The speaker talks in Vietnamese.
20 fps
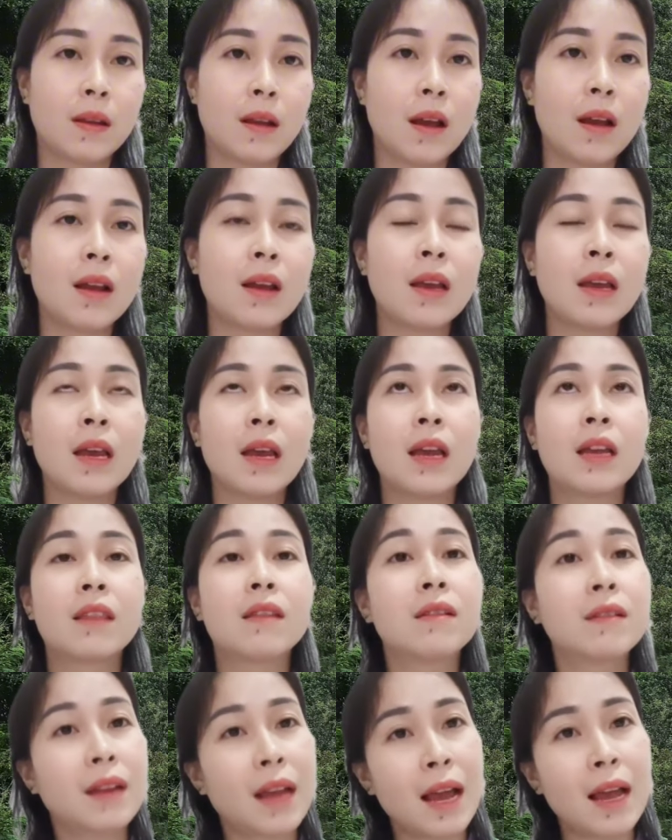đó thì
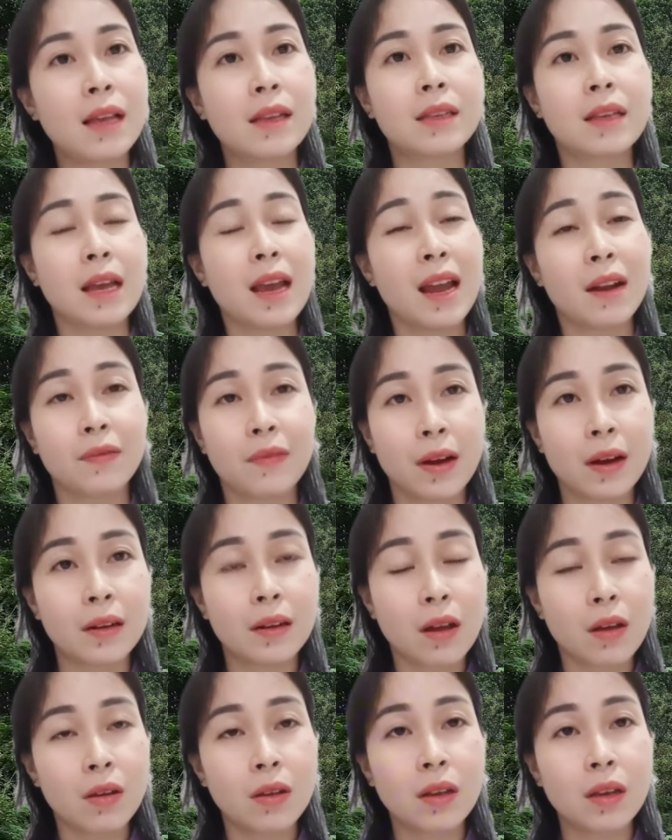tương lai thì sẽ thành phật
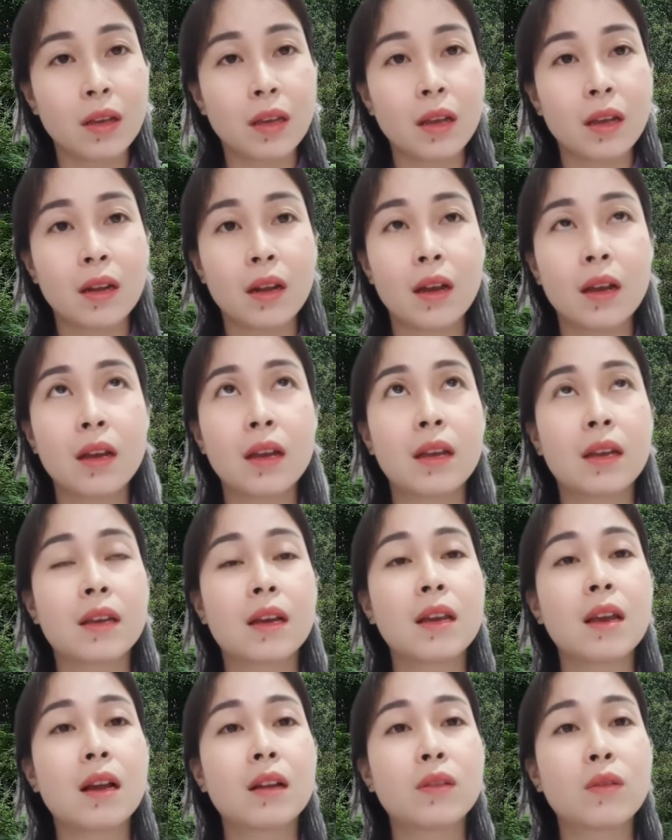thôi đó thì
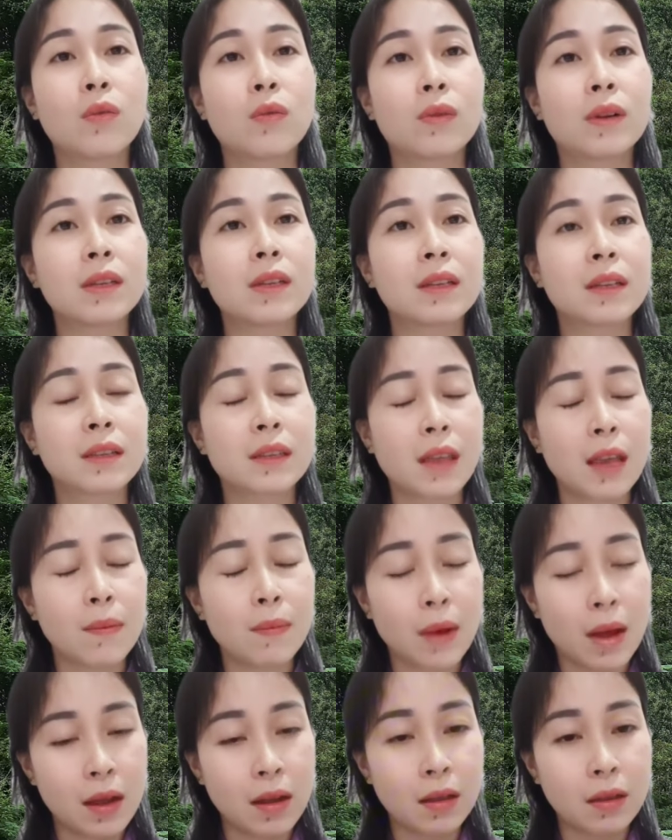cái giở tuồng nó
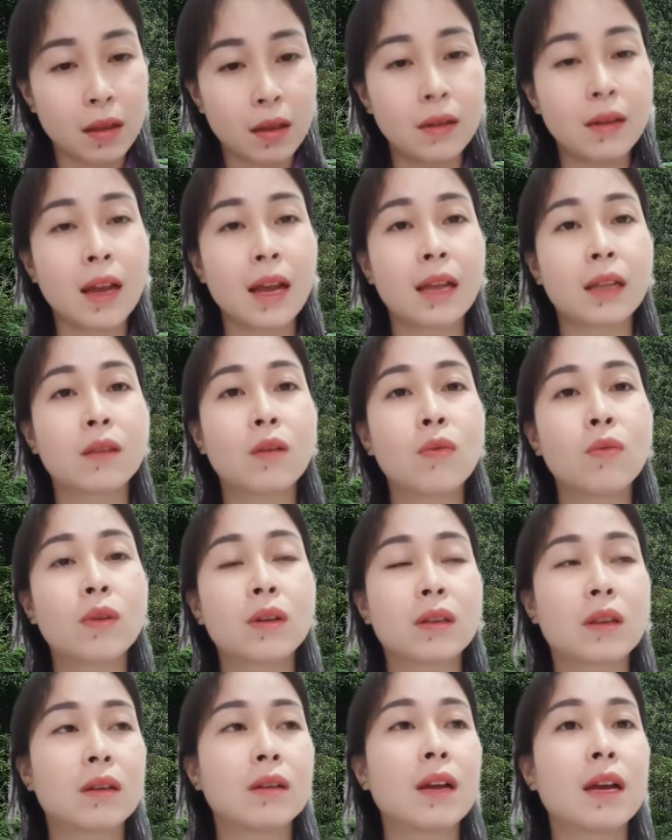xếp lại rồi tự thầy tu
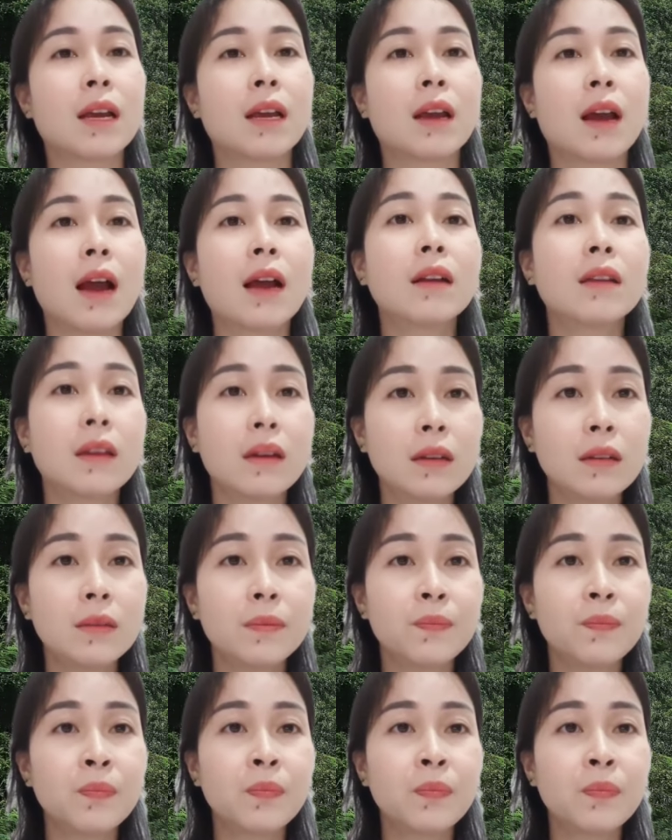rồi tự thầy ấn chứng